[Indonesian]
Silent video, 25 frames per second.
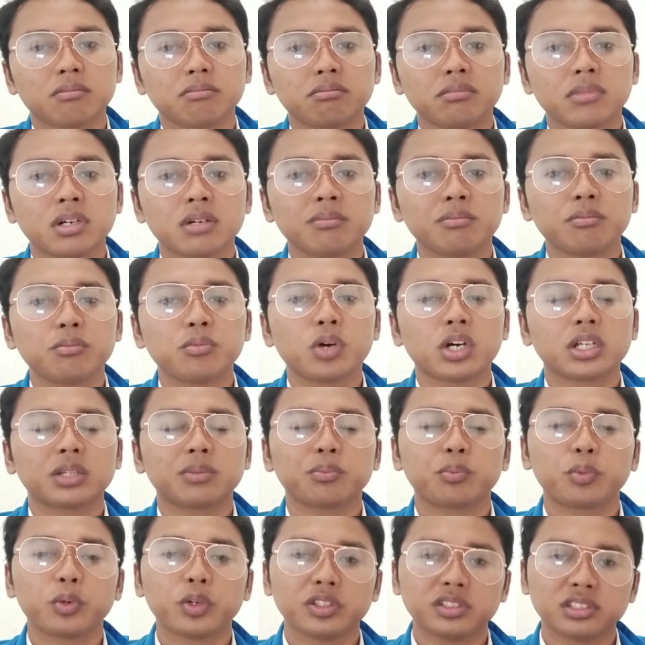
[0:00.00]

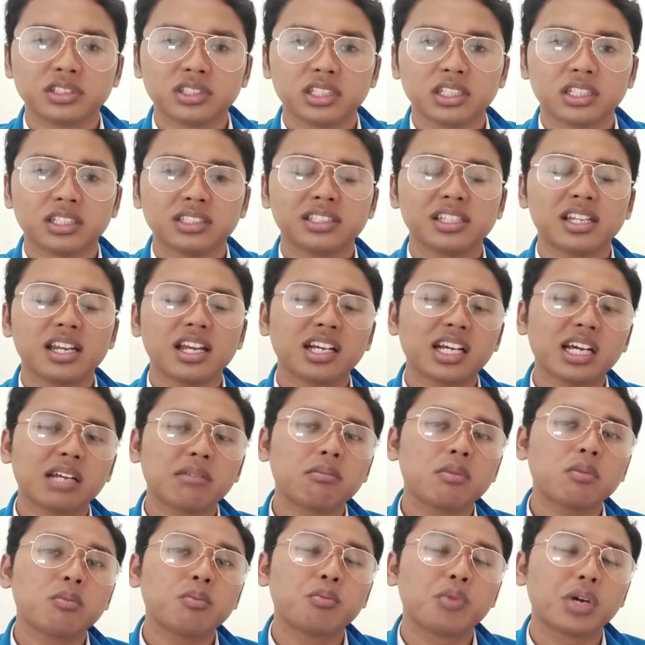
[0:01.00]
membuat puisi, silahkan
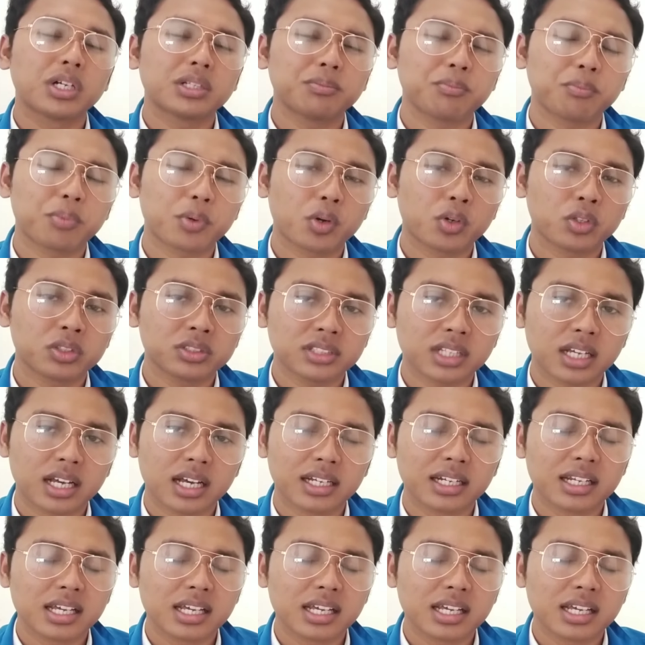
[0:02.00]
membuat prosa.